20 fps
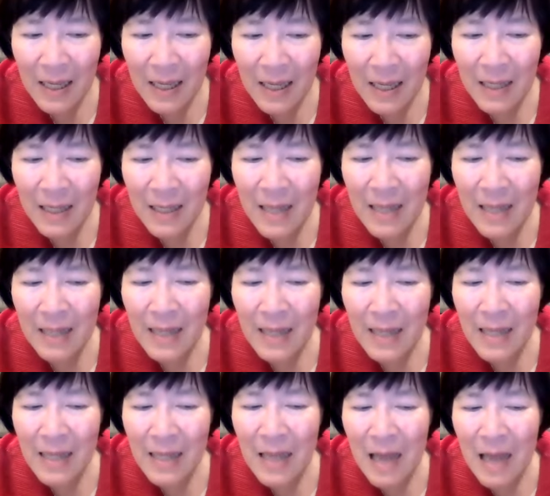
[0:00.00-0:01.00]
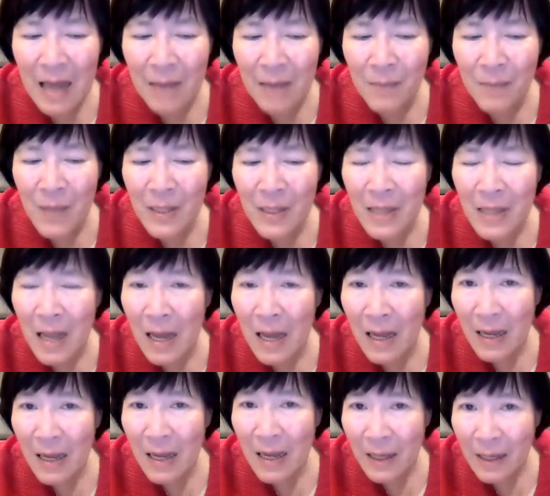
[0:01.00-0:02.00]
dan kita bisa
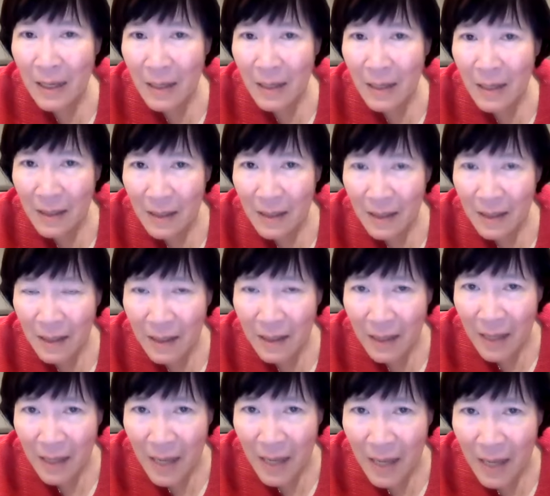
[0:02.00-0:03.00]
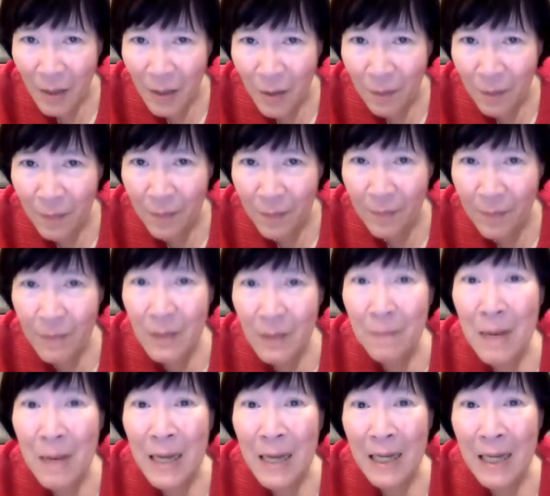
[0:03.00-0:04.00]
hidup
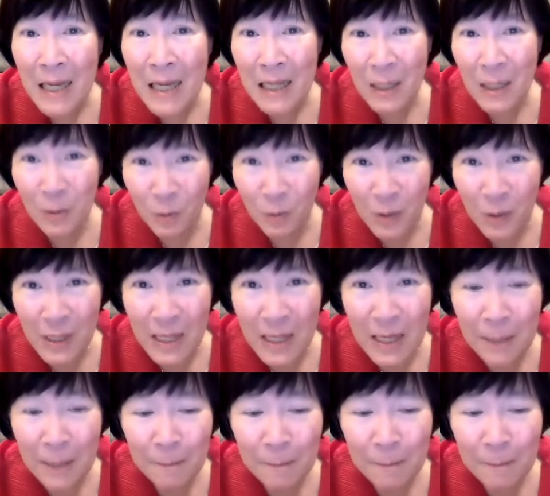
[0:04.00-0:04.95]
semakin suci.